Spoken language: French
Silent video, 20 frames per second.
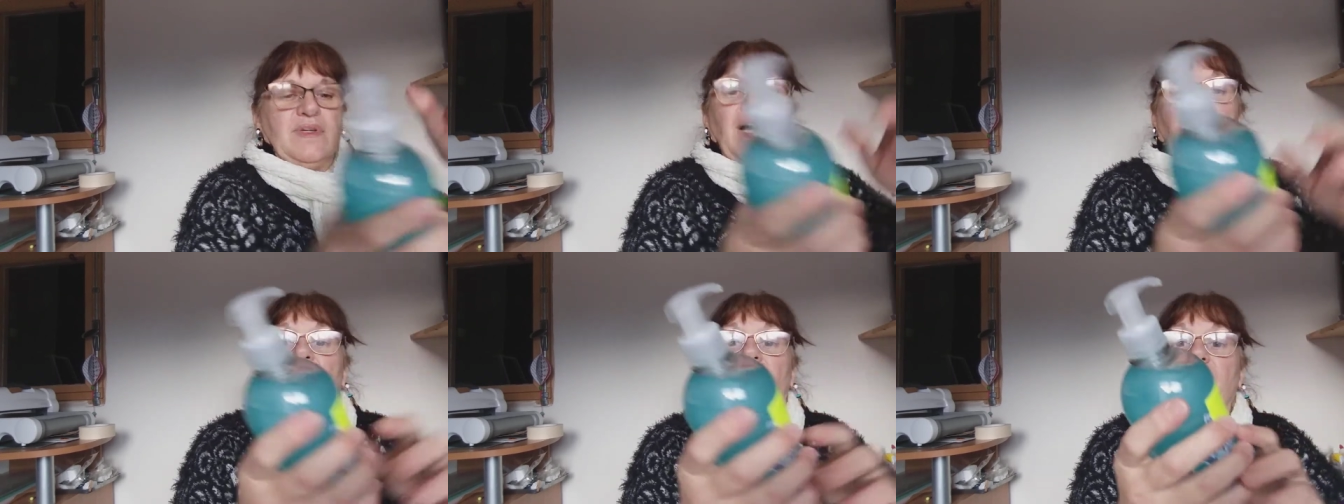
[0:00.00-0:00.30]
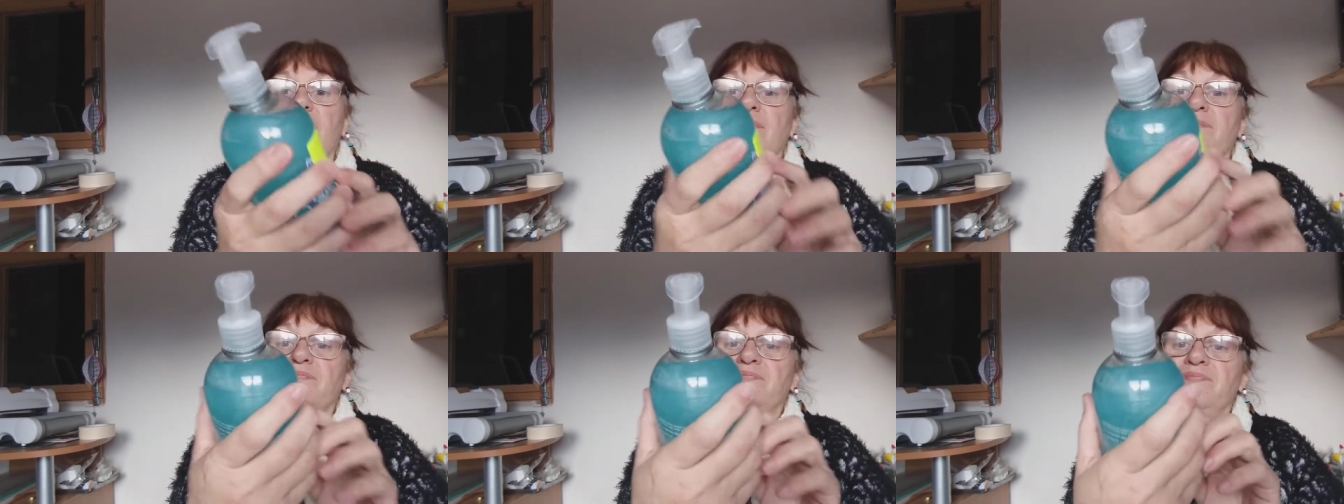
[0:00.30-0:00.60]

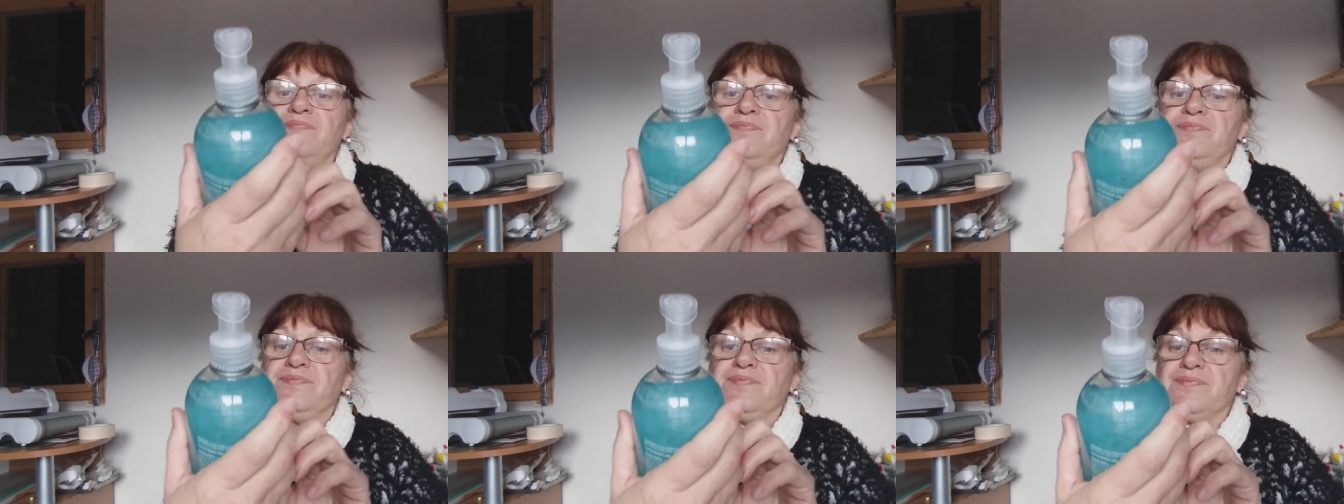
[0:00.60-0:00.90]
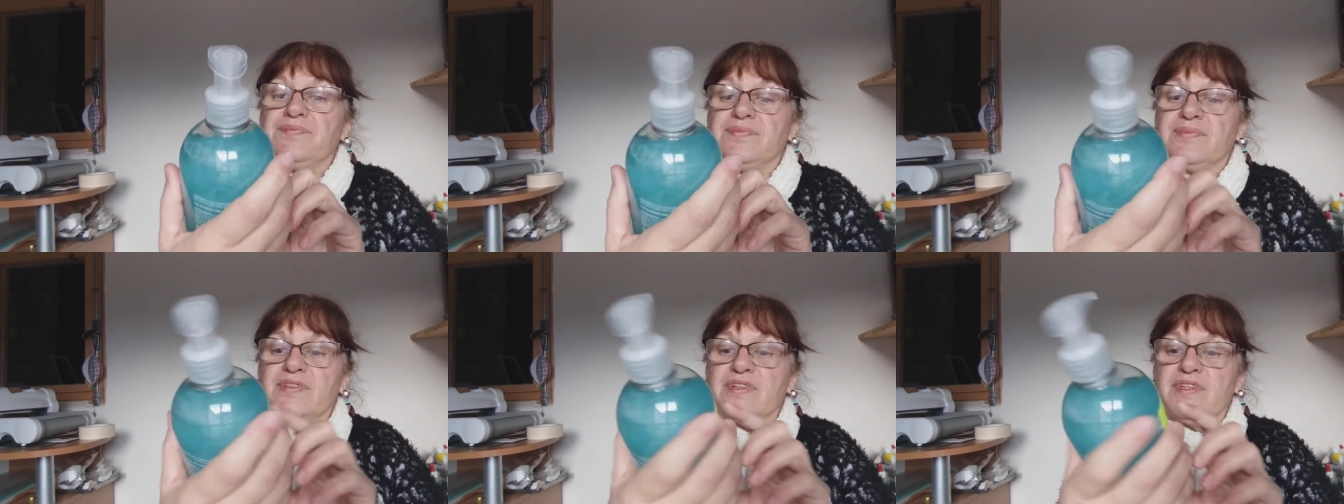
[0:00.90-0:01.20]
Ah,
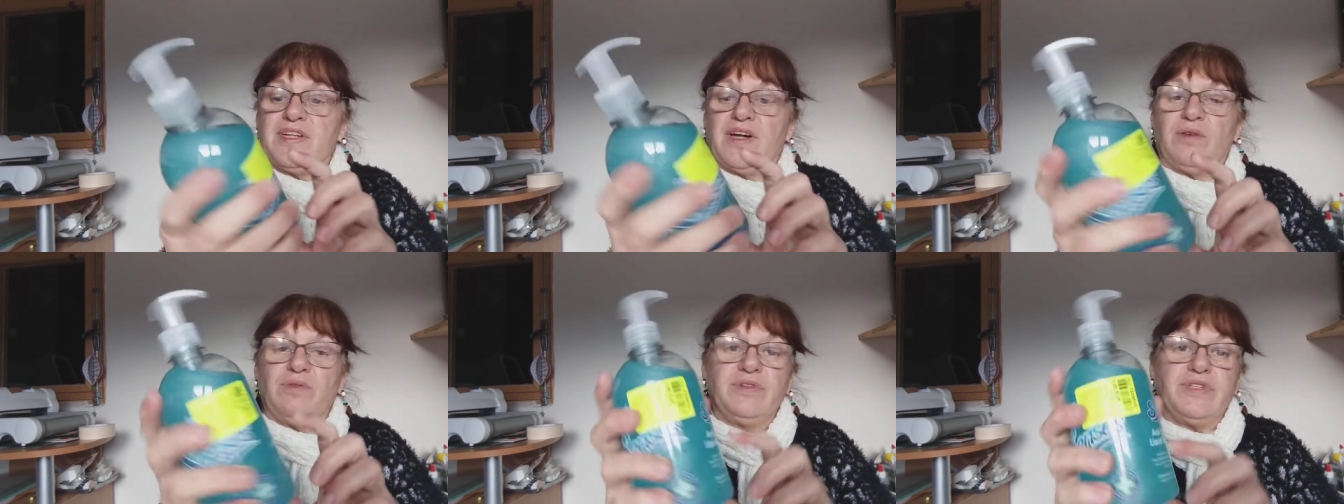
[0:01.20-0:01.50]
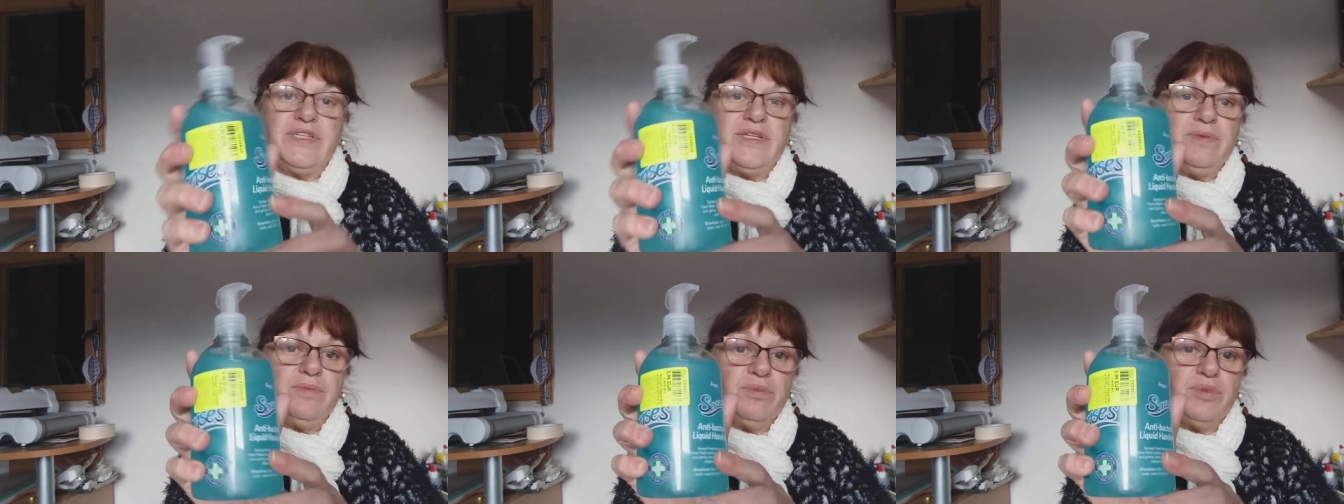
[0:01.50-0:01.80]
ça
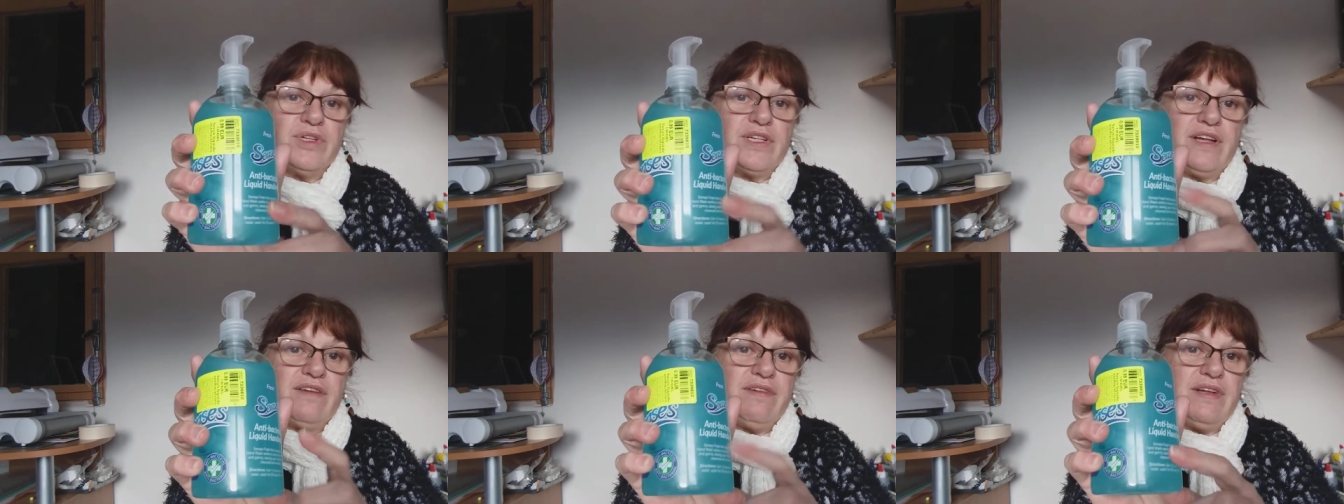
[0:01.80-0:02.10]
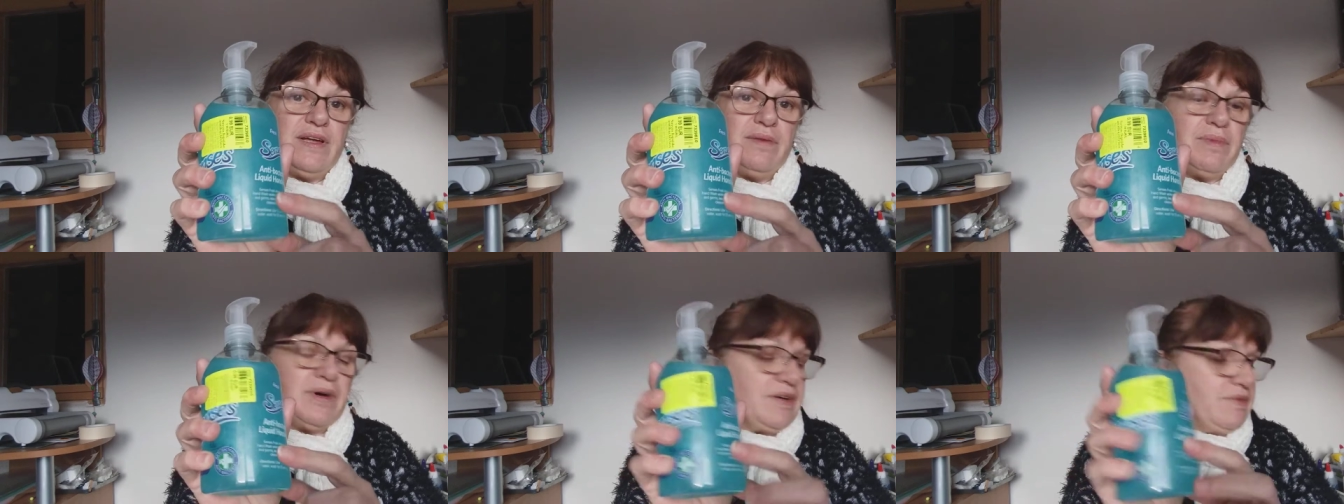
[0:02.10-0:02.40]
aussi, pour se
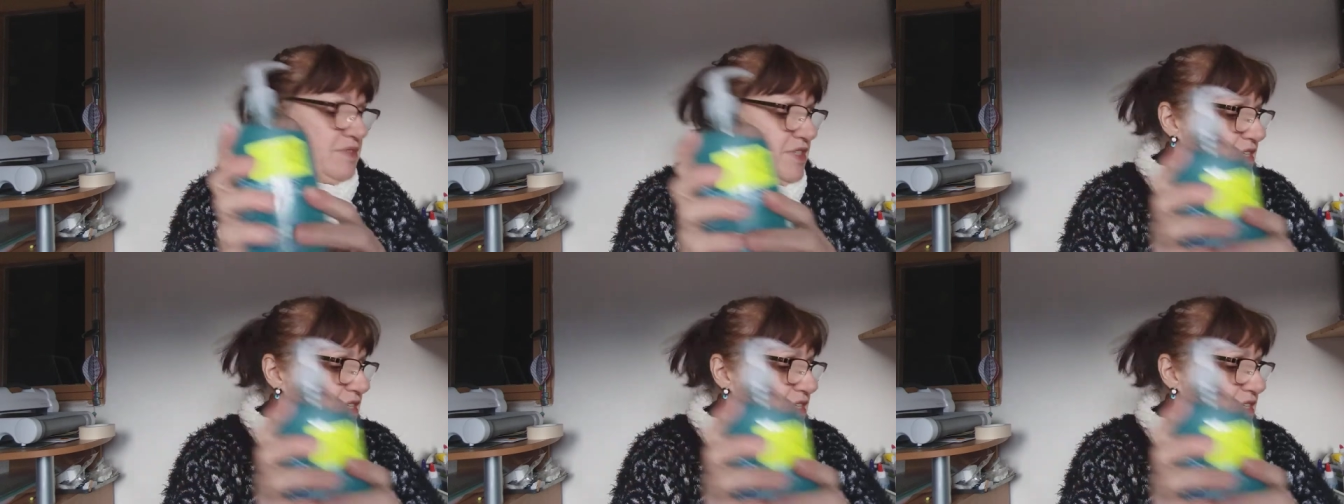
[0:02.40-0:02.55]
laver les mains.